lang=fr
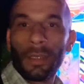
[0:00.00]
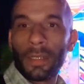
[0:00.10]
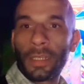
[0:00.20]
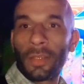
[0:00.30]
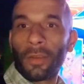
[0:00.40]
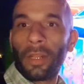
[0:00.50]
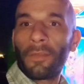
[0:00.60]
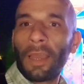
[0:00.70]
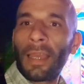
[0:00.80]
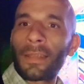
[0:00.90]
Si tu
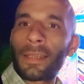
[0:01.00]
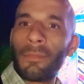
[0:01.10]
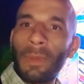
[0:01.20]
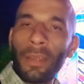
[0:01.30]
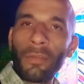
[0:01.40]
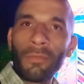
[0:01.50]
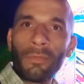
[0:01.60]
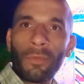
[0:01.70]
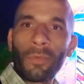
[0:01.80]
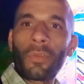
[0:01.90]
enlèves un de ces maillons,
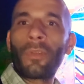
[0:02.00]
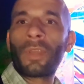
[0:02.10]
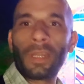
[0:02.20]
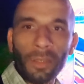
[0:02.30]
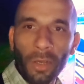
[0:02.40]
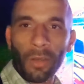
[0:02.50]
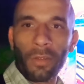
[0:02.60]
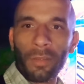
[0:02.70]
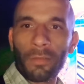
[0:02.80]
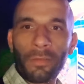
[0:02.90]
on devient une
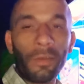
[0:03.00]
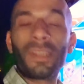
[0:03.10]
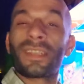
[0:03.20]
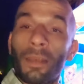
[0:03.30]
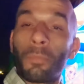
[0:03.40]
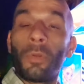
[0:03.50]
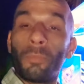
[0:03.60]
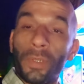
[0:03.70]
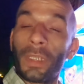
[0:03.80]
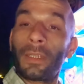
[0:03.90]
corde, une simple
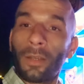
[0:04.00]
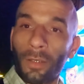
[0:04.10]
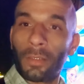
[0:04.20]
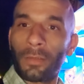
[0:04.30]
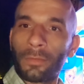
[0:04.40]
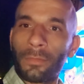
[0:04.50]
petite corde.